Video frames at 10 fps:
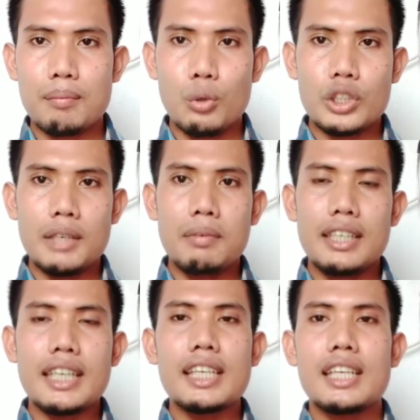Putih
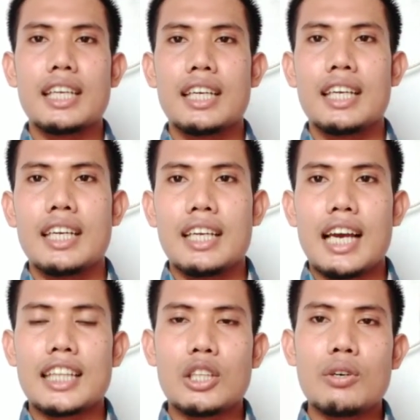bening
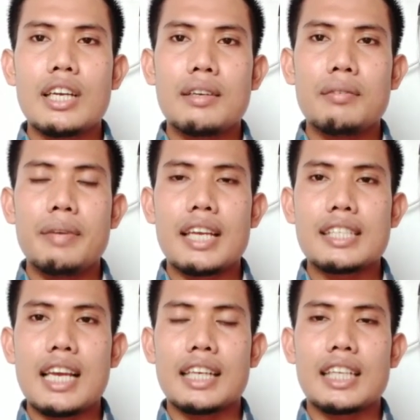atau yang
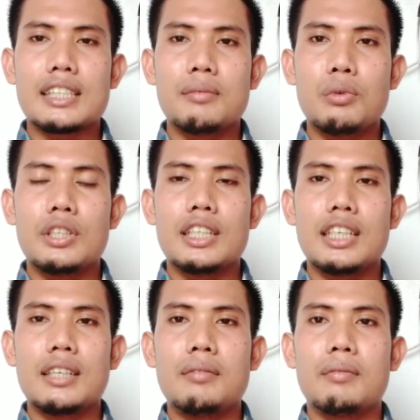biasa kita sebut
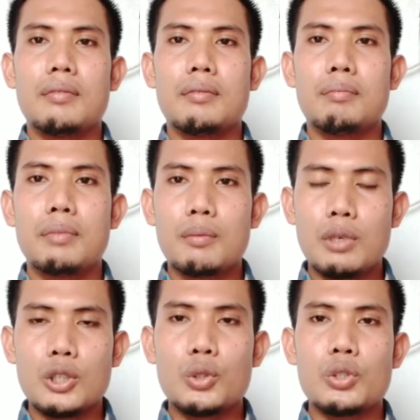dengan
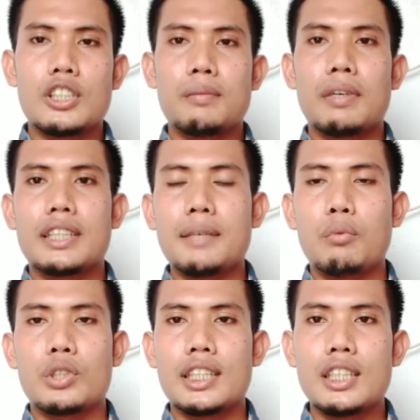berbentuk seperti
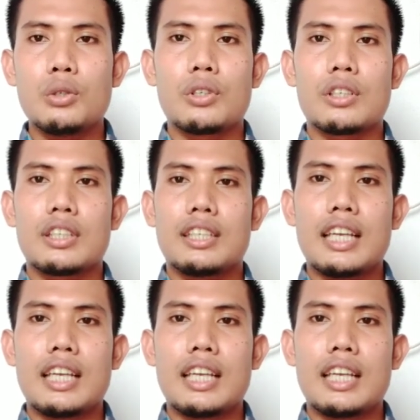putih telur.